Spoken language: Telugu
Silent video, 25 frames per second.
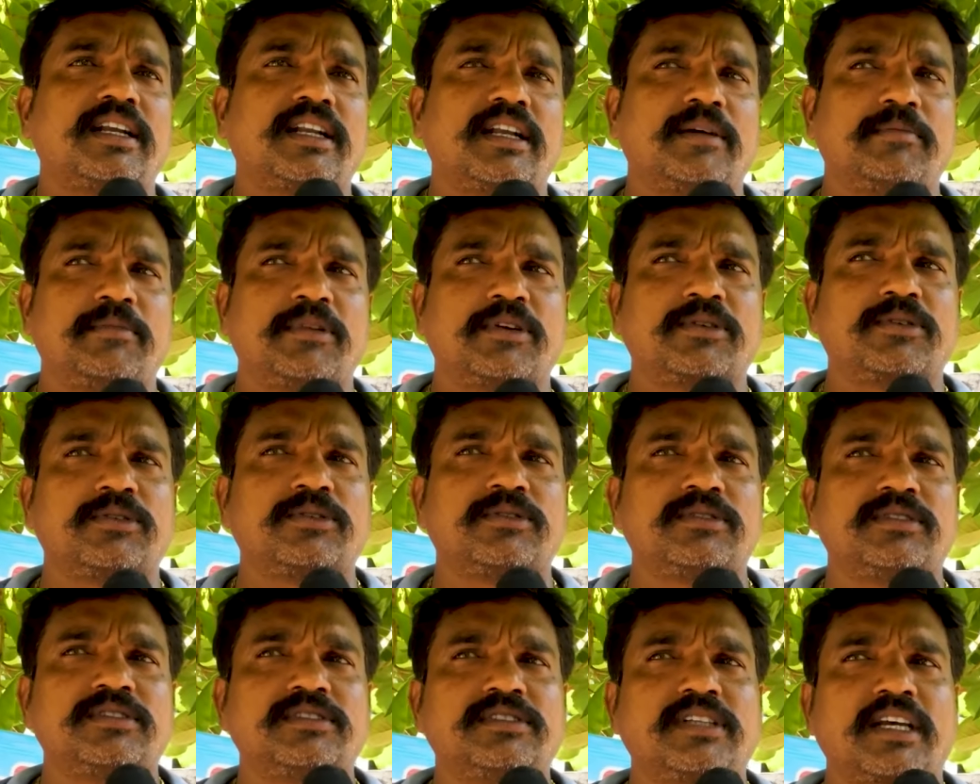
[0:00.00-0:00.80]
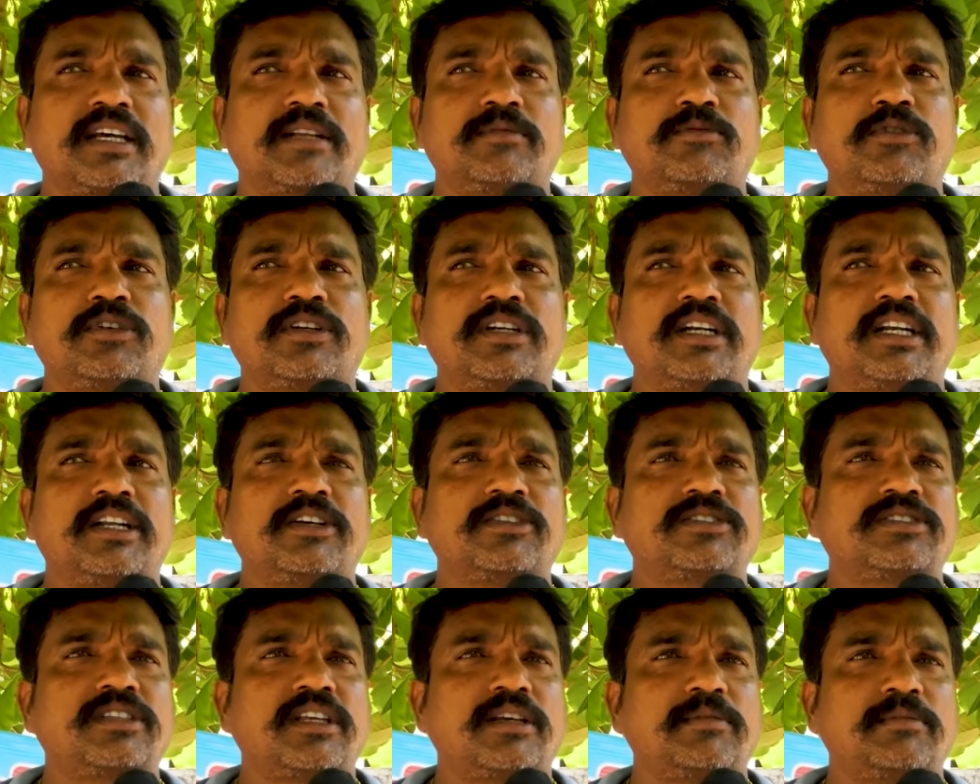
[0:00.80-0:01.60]
నమ్మకం జగన్మోహన్ రెడ్డి
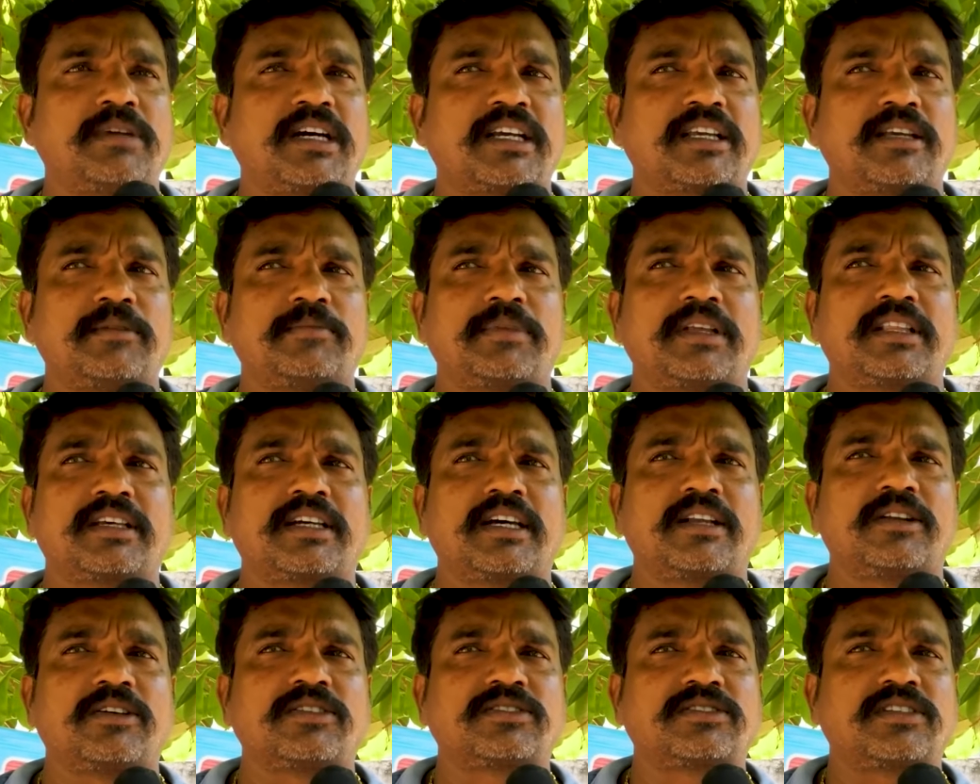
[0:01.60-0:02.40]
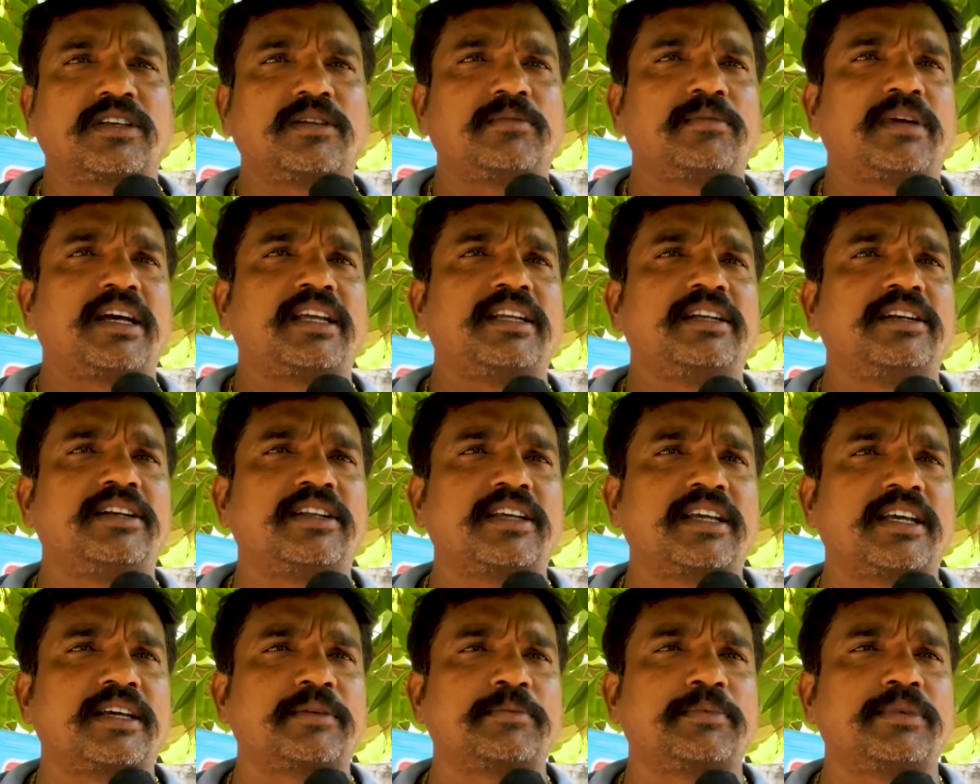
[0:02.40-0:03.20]
వస్తే మాకు ఈ పథకాలు వస్తాయి మా
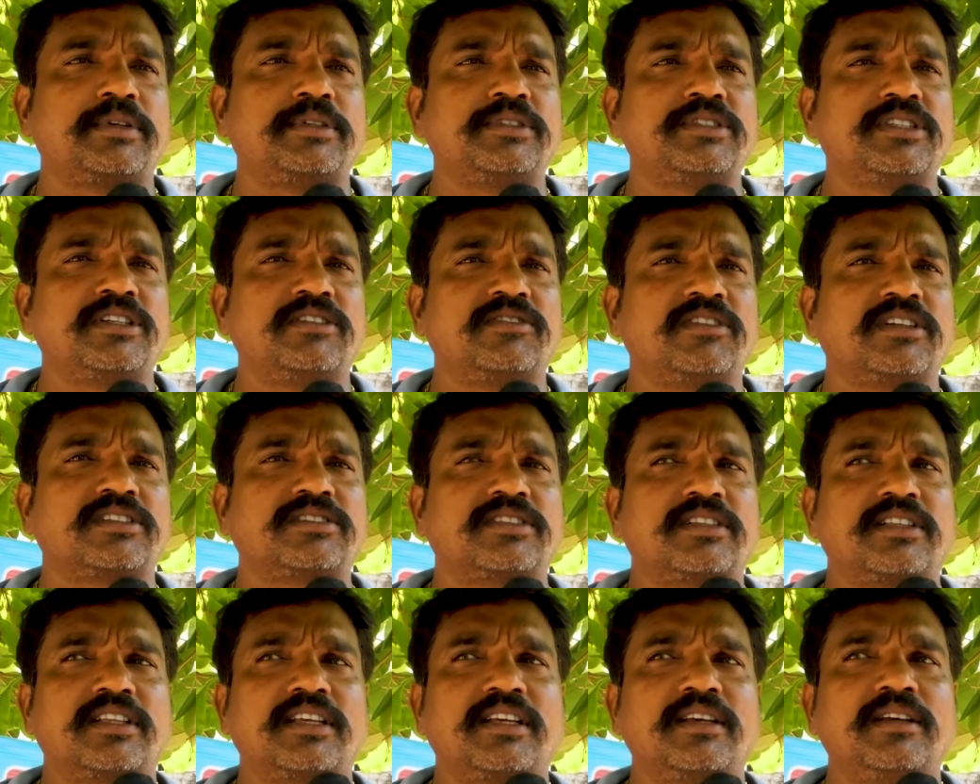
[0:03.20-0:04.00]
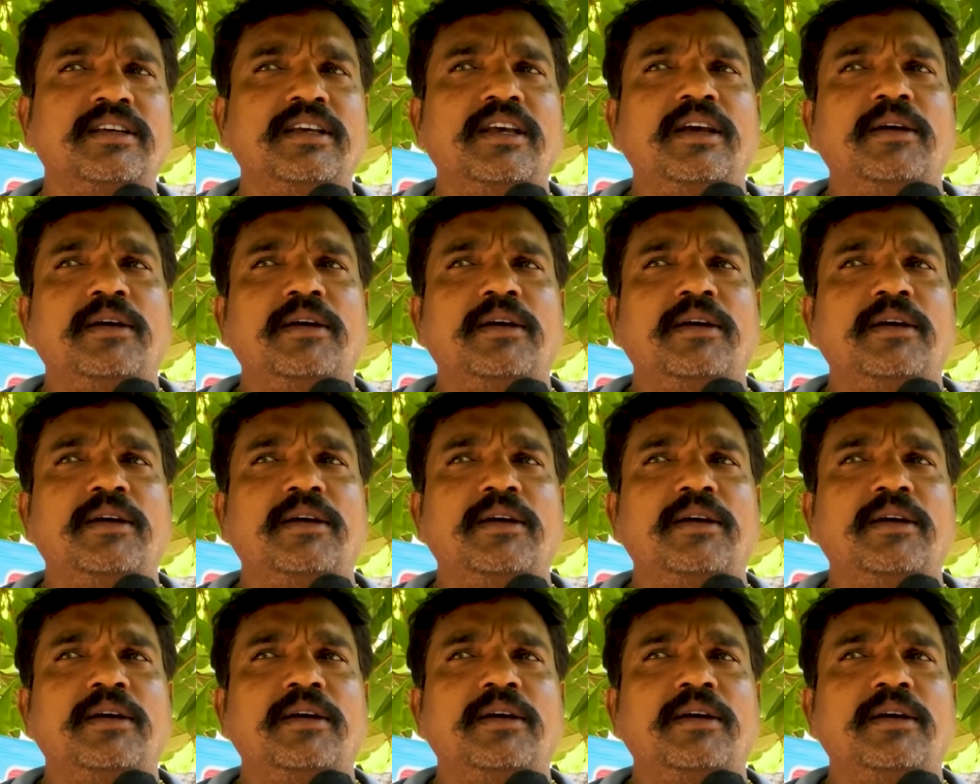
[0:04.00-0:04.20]
ఇంటికే పెన్షన్ వస్తుంది